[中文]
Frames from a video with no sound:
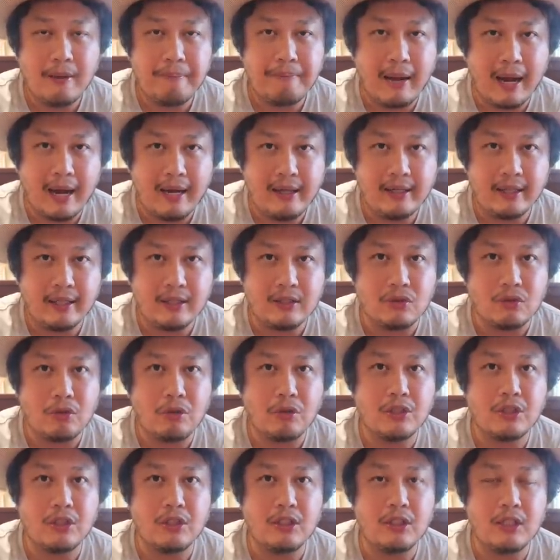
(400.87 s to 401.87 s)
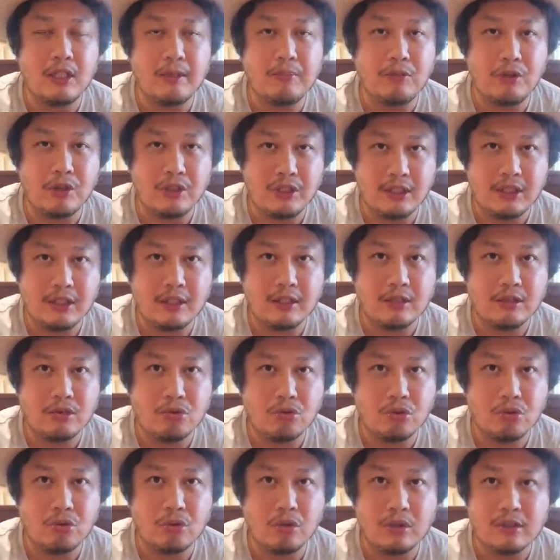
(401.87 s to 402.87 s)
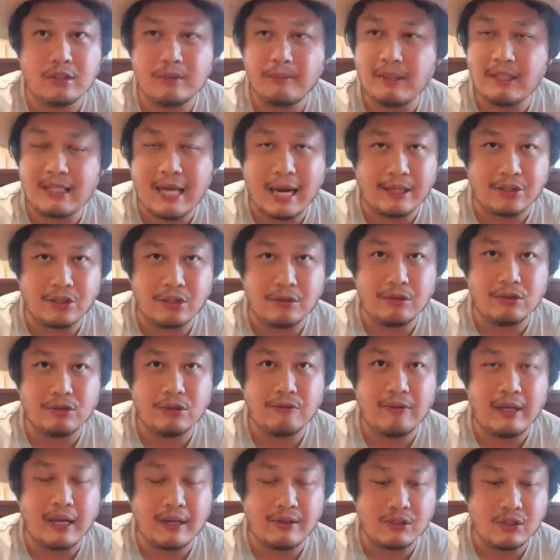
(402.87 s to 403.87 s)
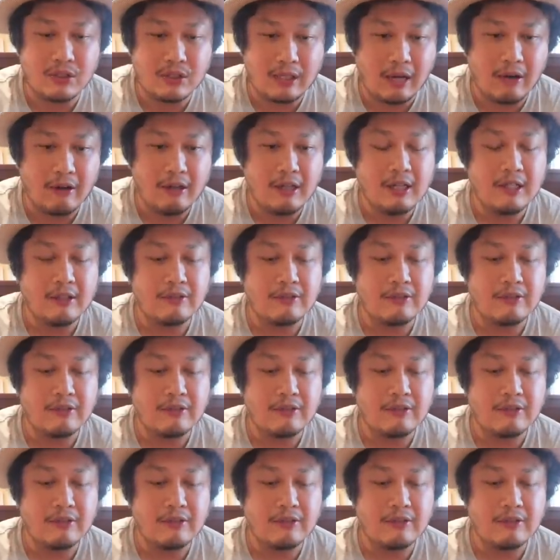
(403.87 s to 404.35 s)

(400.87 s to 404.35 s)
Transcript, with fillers: 白人或是一些墨西哥人居多，这边亚洲人就非常少。